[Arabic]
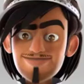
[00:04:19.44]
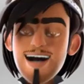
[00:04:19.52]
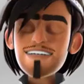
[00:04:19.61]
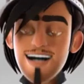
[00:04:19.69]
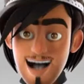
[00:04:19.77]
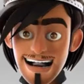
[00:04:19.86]

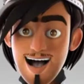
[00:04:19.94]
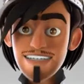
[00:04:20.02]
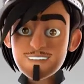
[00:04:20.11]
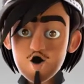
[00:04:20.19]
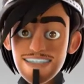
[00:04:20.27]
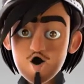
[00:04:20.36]
عاد ترى
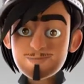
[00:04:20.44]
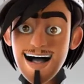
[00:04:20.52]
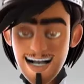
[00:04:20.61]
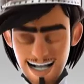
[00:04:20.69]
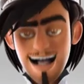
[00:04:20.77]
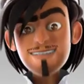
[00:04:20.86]
لا تفوتكم
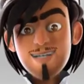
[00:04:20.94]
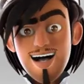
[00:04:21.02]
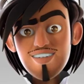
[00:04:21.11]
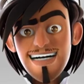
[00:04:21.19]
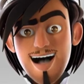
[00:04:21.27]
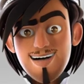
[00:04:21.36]
الحلقة
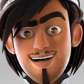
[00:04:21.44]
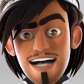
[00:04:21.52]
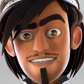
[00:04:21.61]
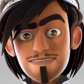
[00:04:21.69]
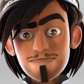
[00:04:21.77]
الماضية عاد